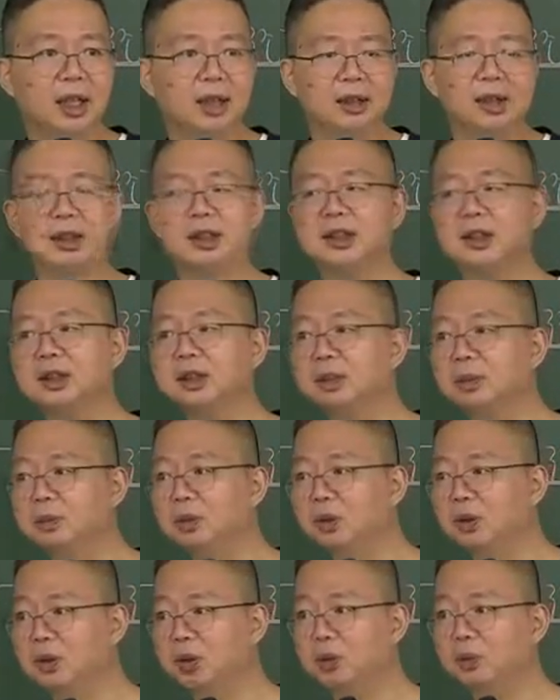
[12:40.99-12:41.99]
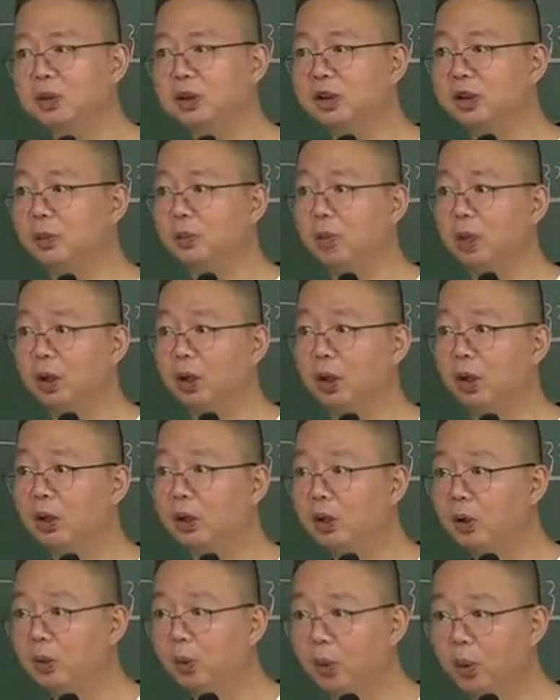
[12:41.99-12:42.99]
근데 지금은 여러분들 지금 뭐예요?
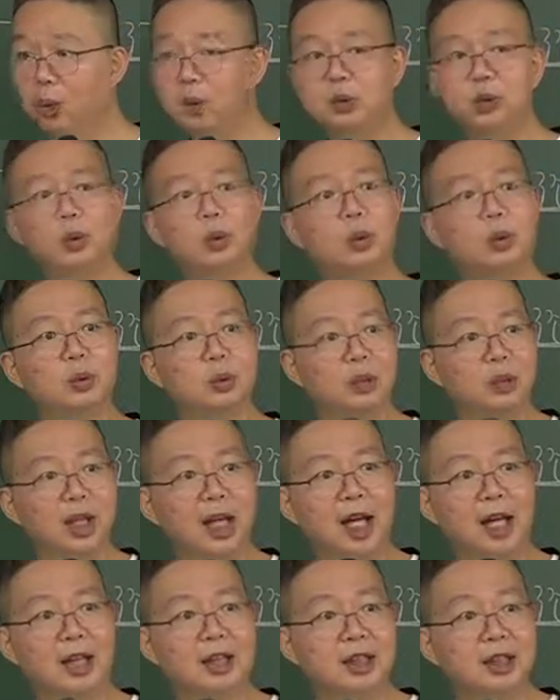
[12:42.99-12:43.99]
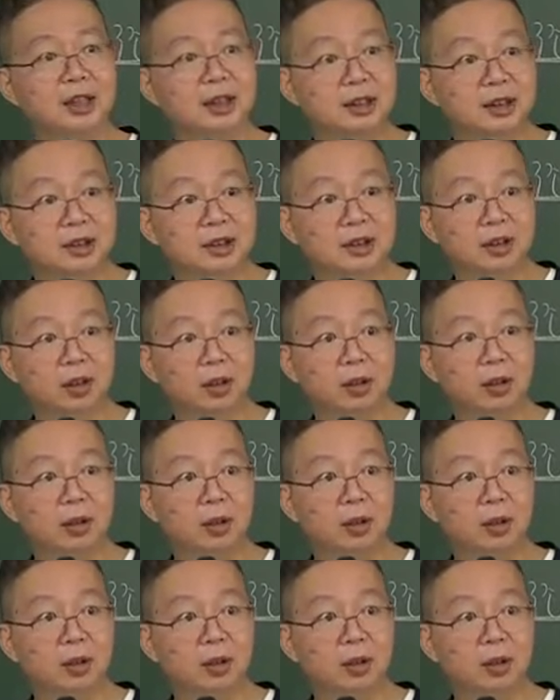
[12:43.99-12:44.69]
오전 오후로 다 강의를 듣죠.